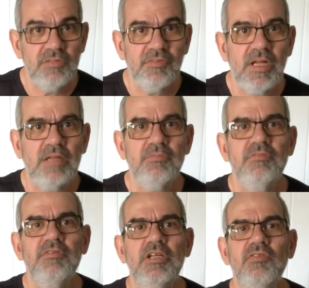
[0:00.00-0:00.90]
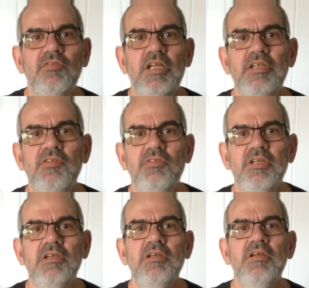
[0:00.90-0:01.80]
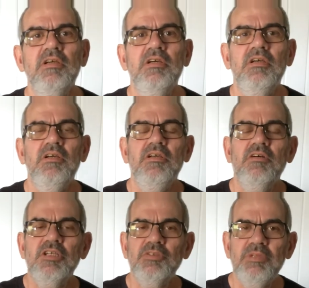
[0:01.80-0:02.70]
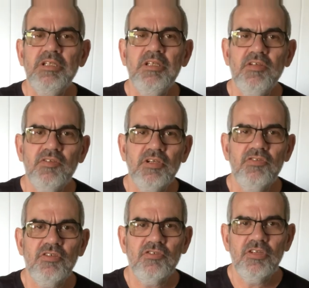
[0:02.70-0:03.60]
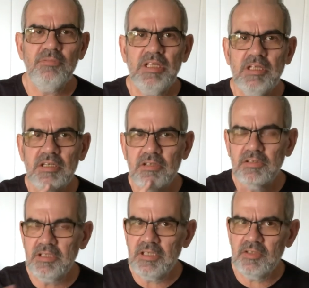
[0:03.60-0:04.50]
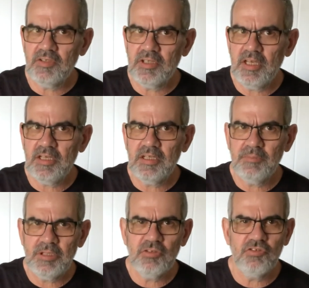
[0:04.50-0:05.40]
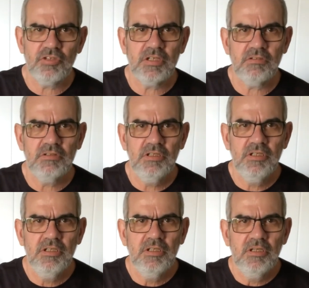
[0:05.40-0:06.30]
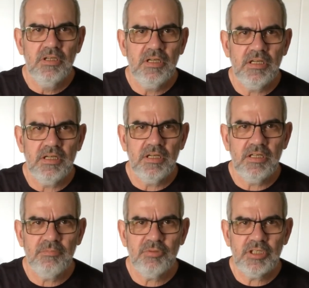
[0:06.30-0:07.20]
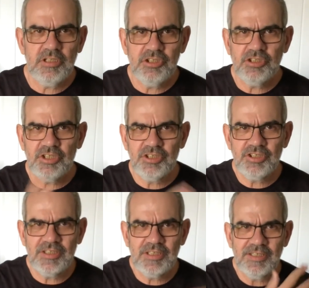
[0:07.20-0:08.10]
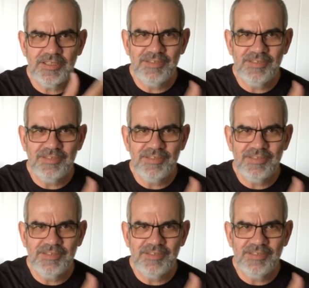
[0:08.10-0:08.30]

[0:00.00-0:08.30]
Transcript: fala, fala, fala isso, né? Eu acho bem interessante, achei bem legal essa ideia, né? bem original. É, embora ele esteja